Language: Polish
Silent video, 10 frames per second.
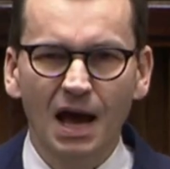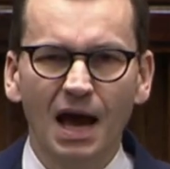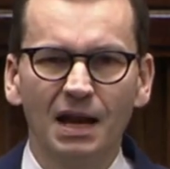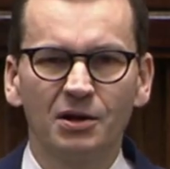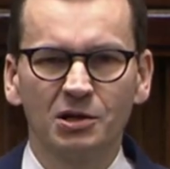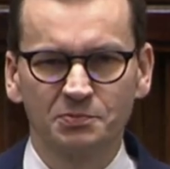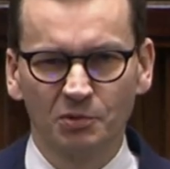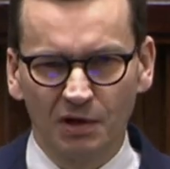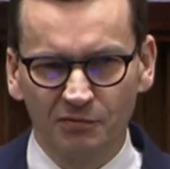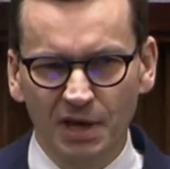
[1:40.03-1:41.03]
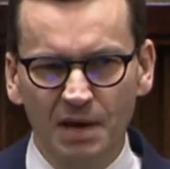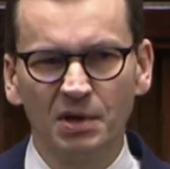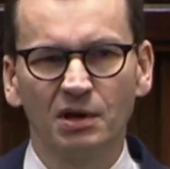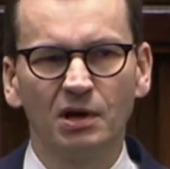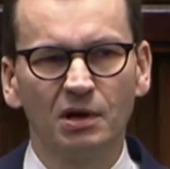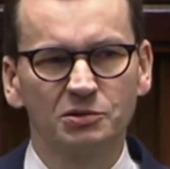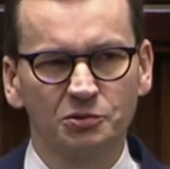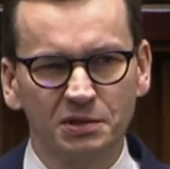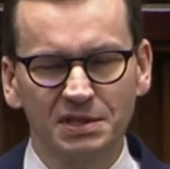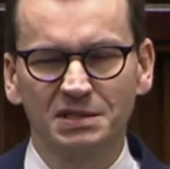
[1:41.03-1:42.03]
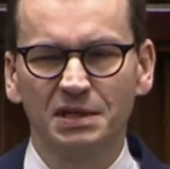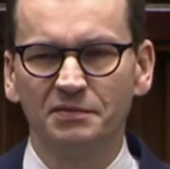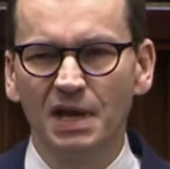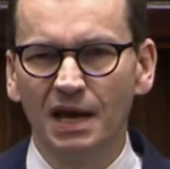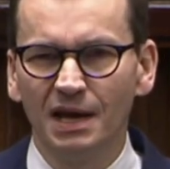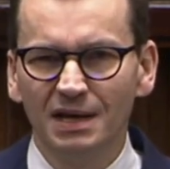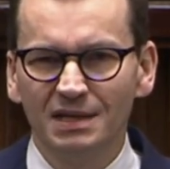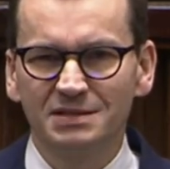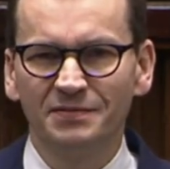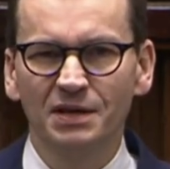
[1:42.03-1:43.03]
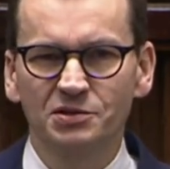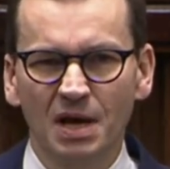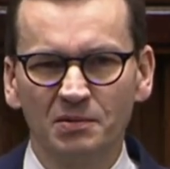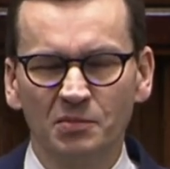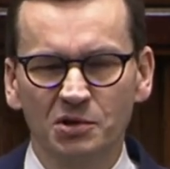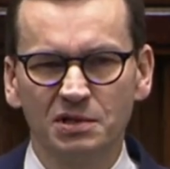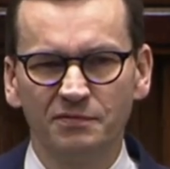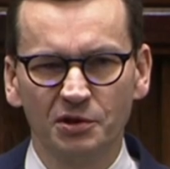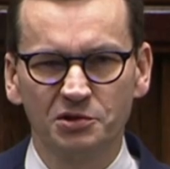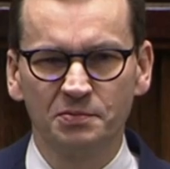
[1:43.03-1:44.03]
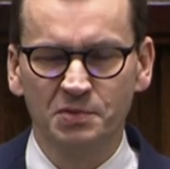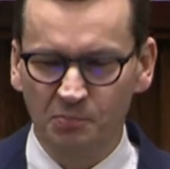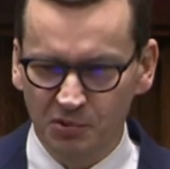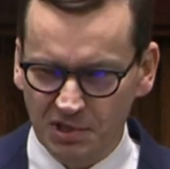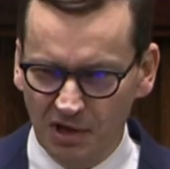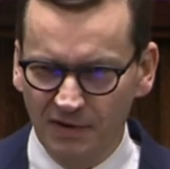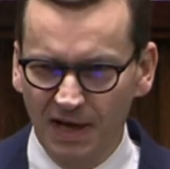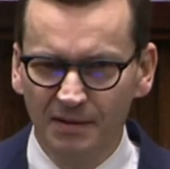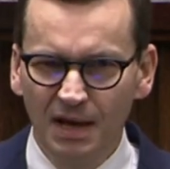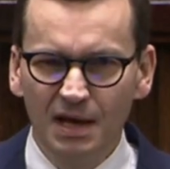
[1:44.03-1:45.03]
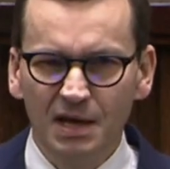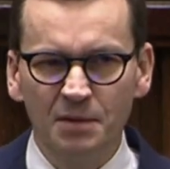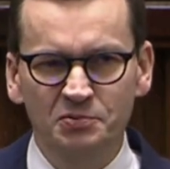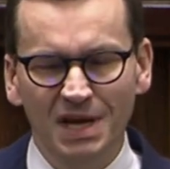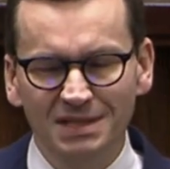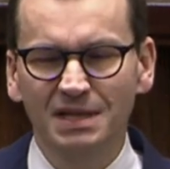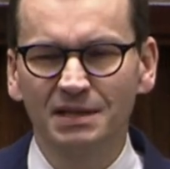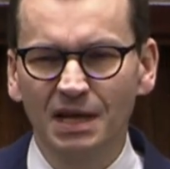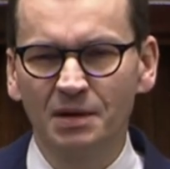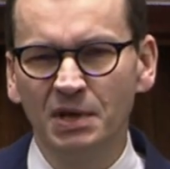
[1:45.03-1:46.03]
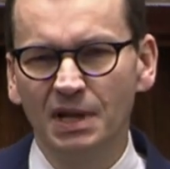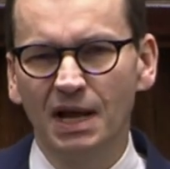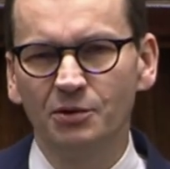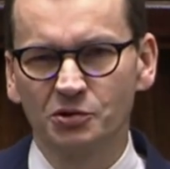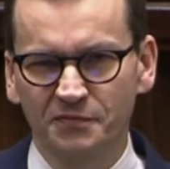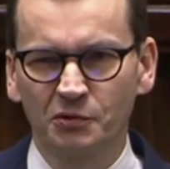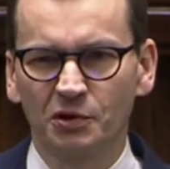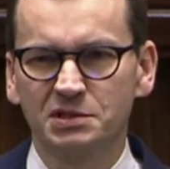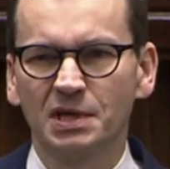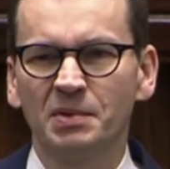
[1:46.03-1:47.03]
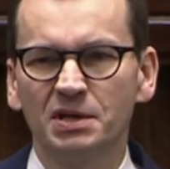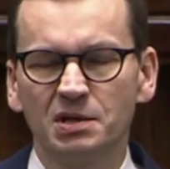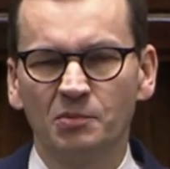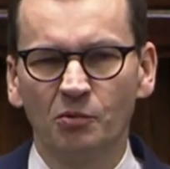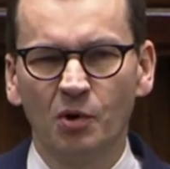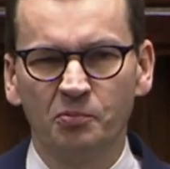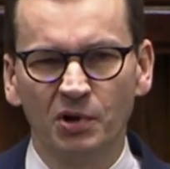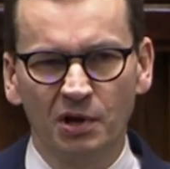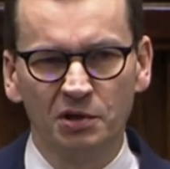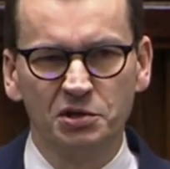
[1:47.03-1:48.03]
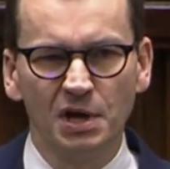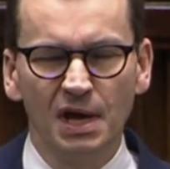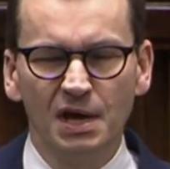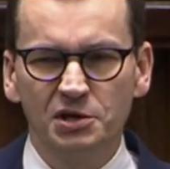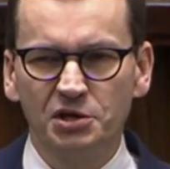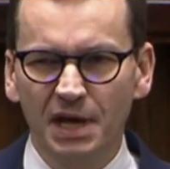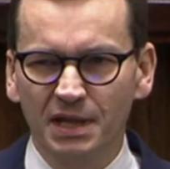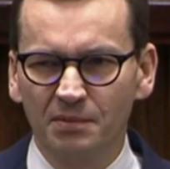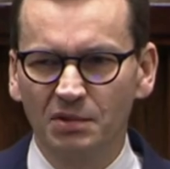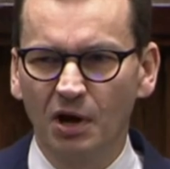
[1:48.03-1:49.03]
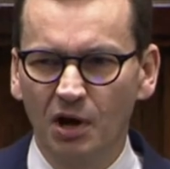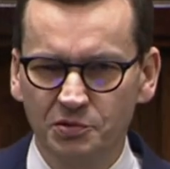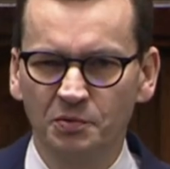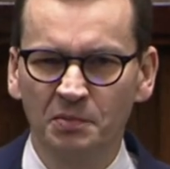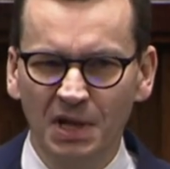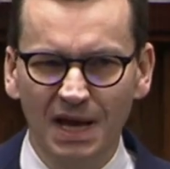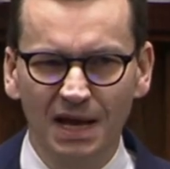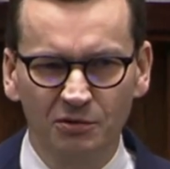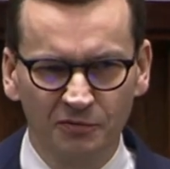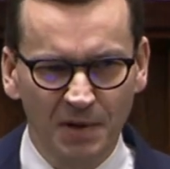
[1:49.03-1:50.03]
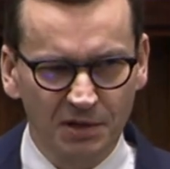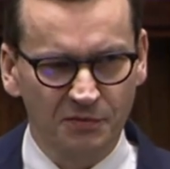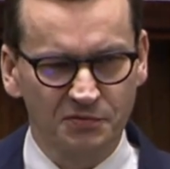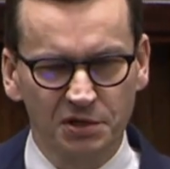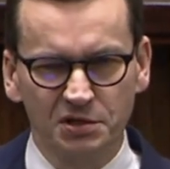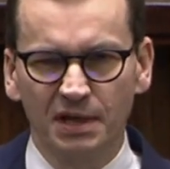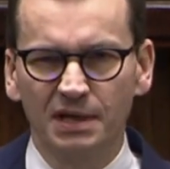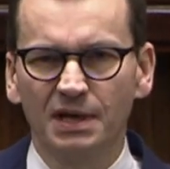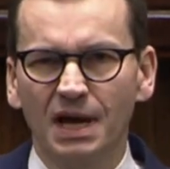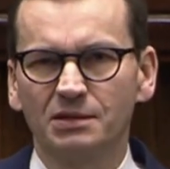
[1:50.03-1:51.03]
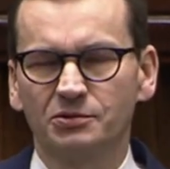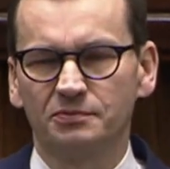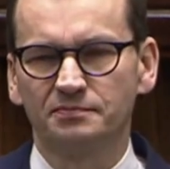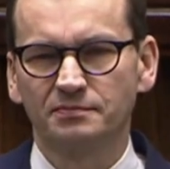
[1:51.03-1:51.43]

Ale rozbudowujemy go sukcesywnie, zwiększamy możliwości przepustowe i przez ten terminal już wkrótce będzie mogło płynąć 7 do 8 miliardów metrów sześciennych gazu.